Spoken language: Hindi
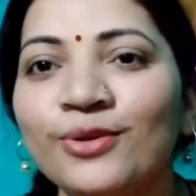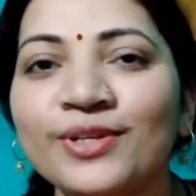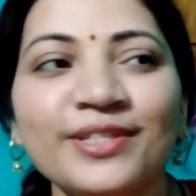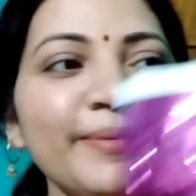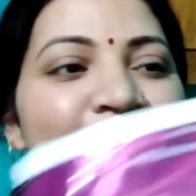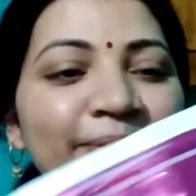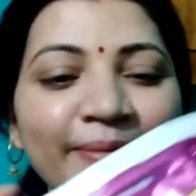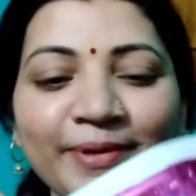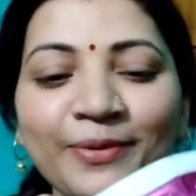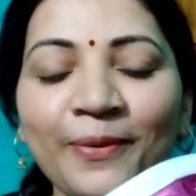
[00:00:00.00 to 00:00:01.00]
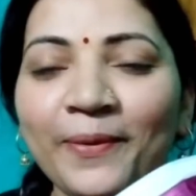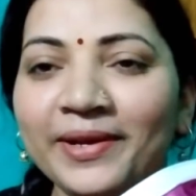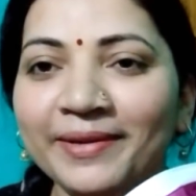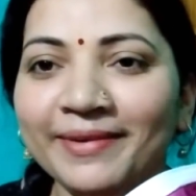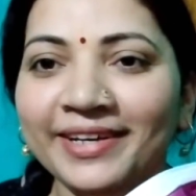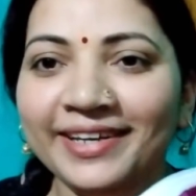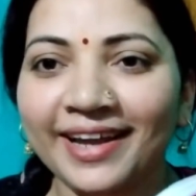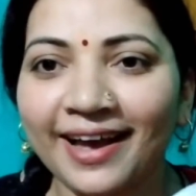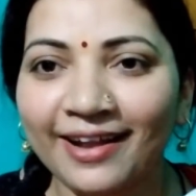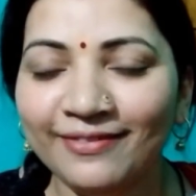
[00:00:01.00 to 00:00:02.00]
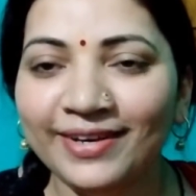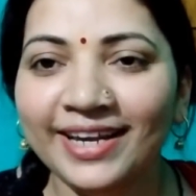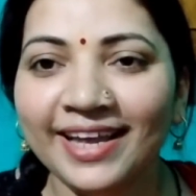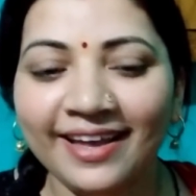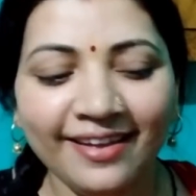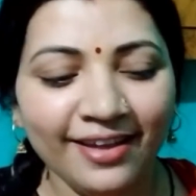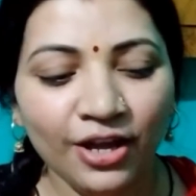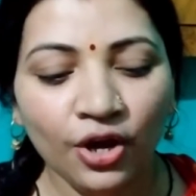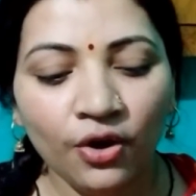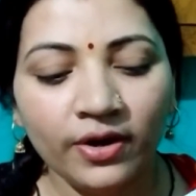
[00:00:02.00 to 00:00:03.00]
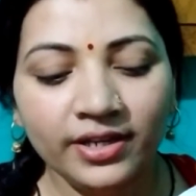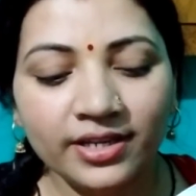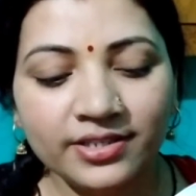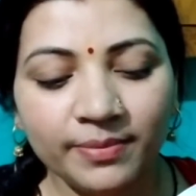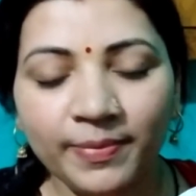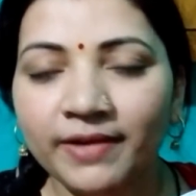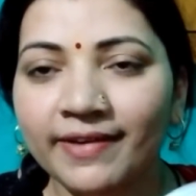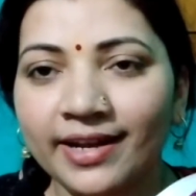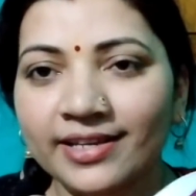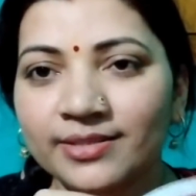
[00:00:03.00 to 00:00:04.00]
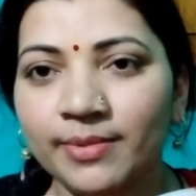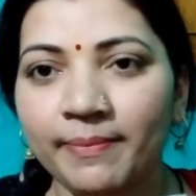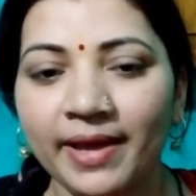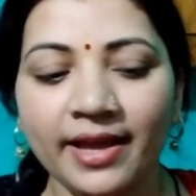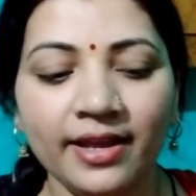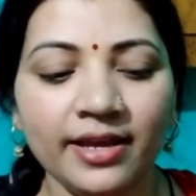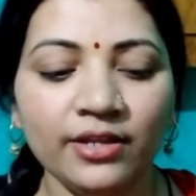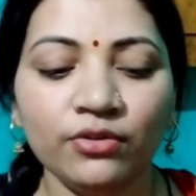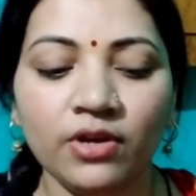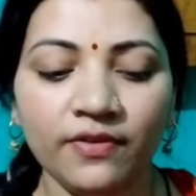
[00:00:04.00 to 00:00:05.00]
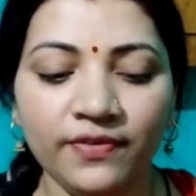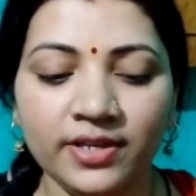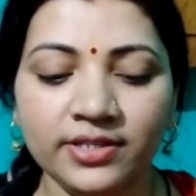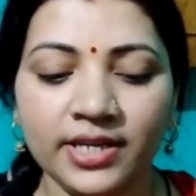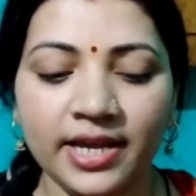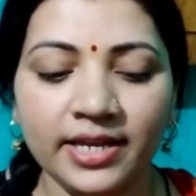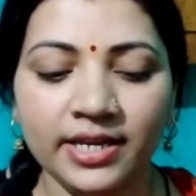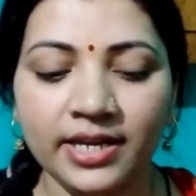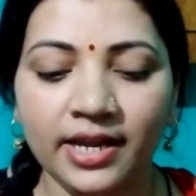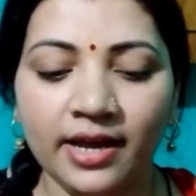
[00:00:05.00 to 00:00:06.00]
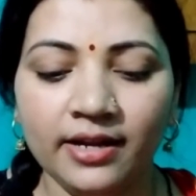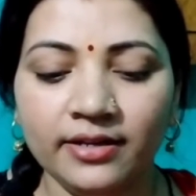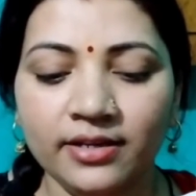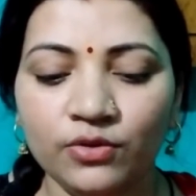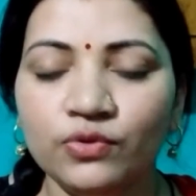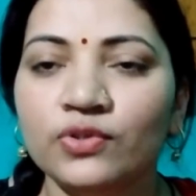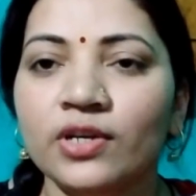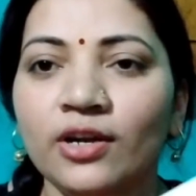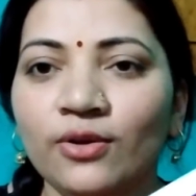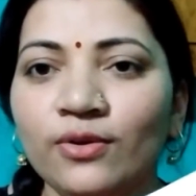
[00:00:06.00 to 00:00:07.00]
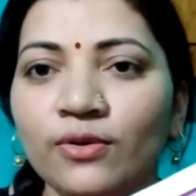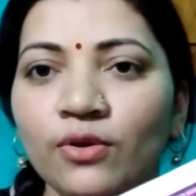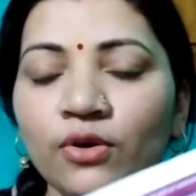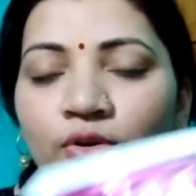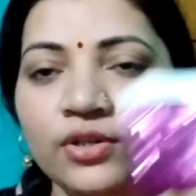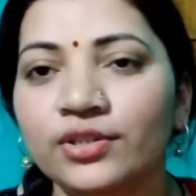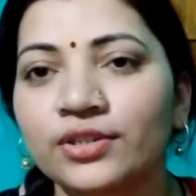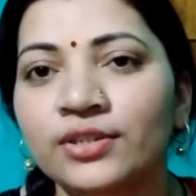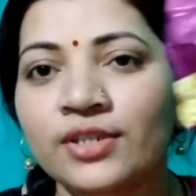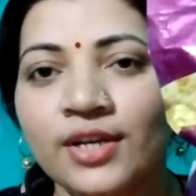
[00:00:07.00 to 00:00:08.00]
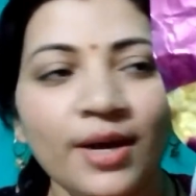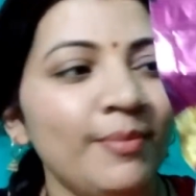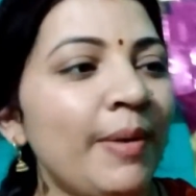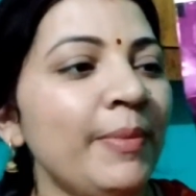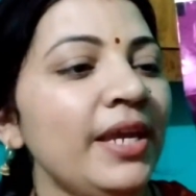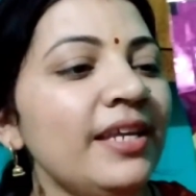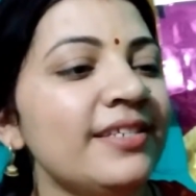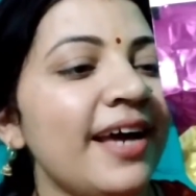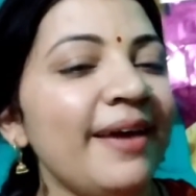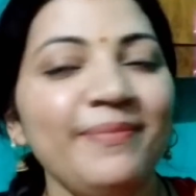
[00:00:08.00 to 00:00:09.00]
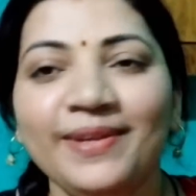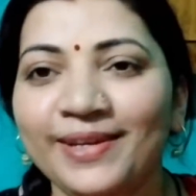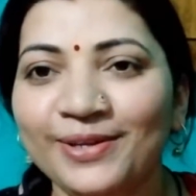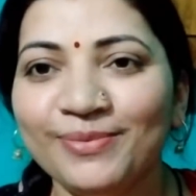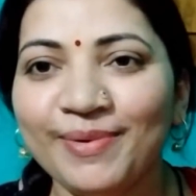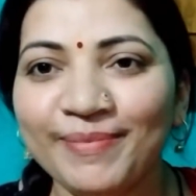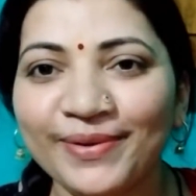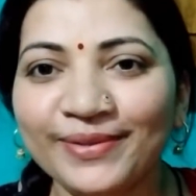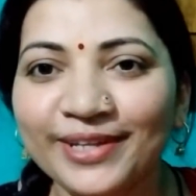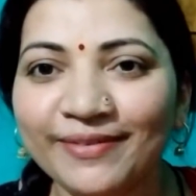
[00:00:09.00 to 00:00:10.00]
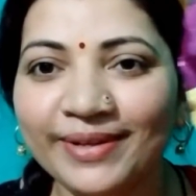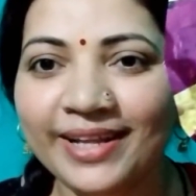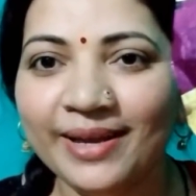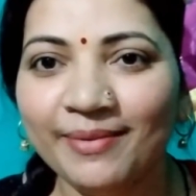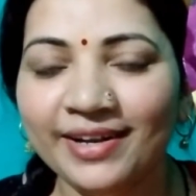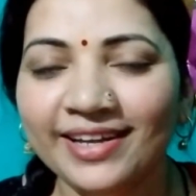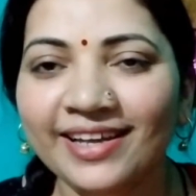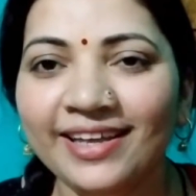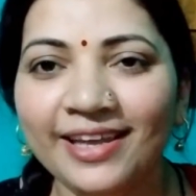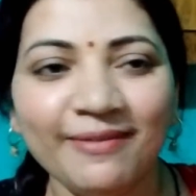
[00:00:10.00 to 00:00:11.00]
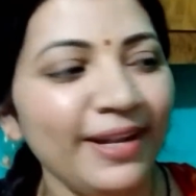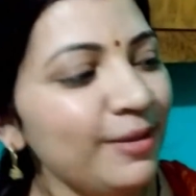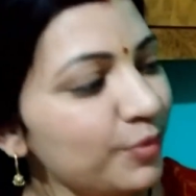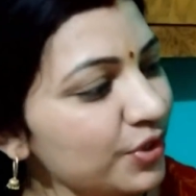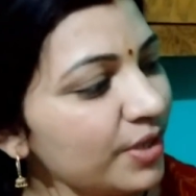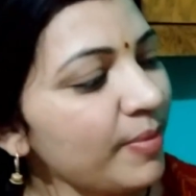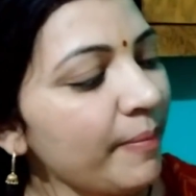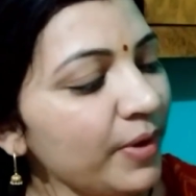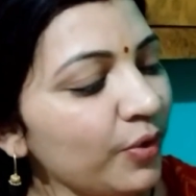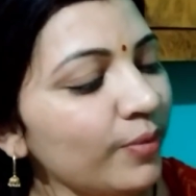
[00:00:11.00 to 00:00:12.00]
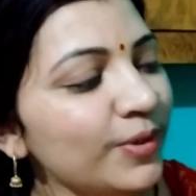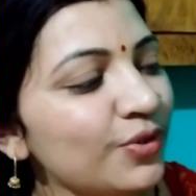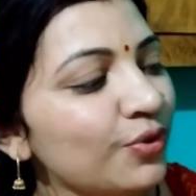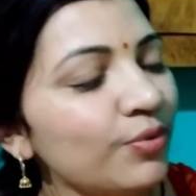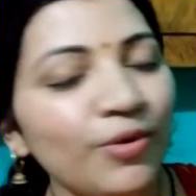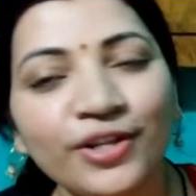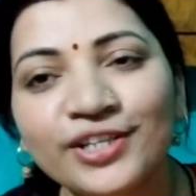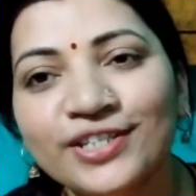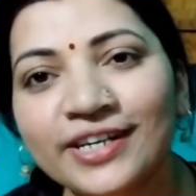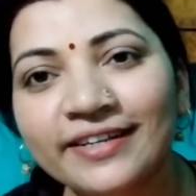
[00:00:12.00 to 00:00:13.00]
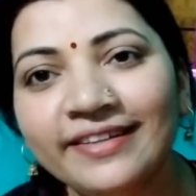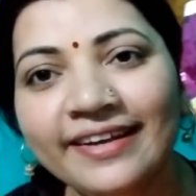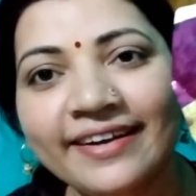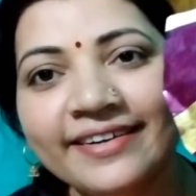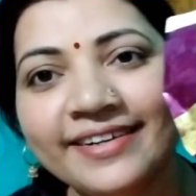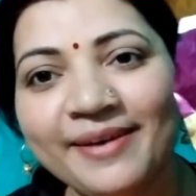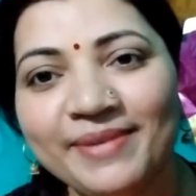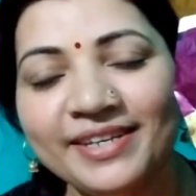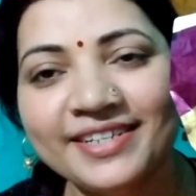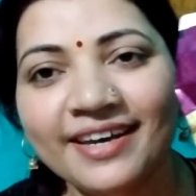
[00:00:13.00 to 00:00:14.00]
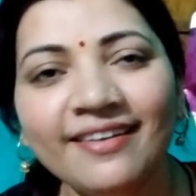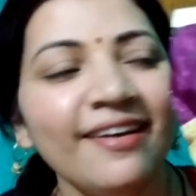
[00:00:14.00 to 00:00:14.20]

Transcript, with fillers: तो इसे मतलब अभी खोल के मैंने निकाल भी लिया है और ये जिपर वाला इसमें बैग है तो काफ़ी अच्छा है कि निकाल के यूज़ कर लो और मम्मी चाय पी रही है तो मम्मी को दे भी दी है मैंने ये वाली मुझे मम्मी को बच्चों को बहुत अच्छी लगती है खट्टा मीठा